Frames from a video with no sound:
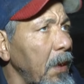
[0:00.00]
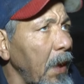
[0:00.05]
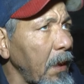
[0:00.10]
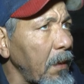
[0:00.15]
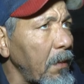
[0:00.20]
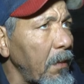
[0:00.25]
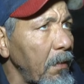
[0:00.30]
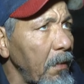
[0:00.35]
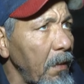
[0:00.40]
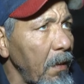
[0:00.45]

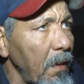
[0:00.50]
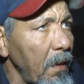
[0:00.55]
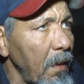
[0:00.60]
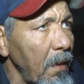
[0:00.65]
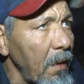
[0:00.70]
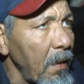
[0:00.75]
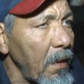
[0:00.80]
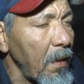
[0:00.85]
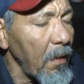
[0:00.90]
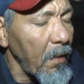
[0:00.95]
نخدم
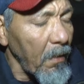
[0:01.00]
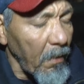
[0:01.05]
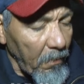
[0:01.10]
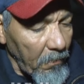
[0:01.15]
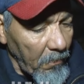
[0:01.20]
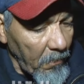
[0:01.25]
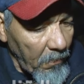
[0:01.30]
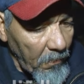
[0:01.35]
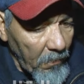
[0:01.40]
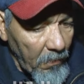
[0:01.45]

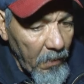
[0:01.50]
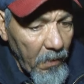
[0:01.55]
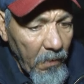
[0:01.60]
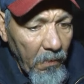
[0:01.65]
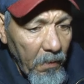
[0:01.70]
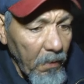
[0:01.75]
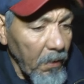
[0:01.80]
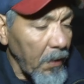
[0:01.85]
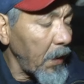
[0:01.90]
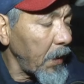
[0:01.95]

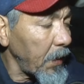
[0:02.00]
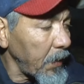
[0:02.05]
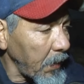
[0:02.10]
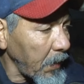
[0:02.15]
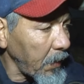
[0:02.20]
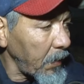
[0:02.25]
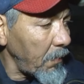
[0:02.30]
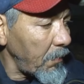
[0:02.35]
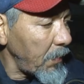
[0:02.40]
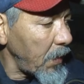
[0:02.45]
لا
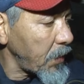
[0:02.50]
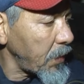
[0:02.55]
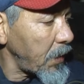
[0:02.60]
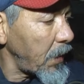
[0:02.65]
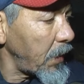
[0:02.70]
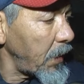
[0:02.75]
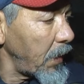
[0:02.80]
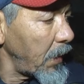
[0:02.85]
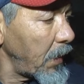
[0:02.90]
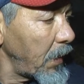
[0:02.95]
نخدم لا شيء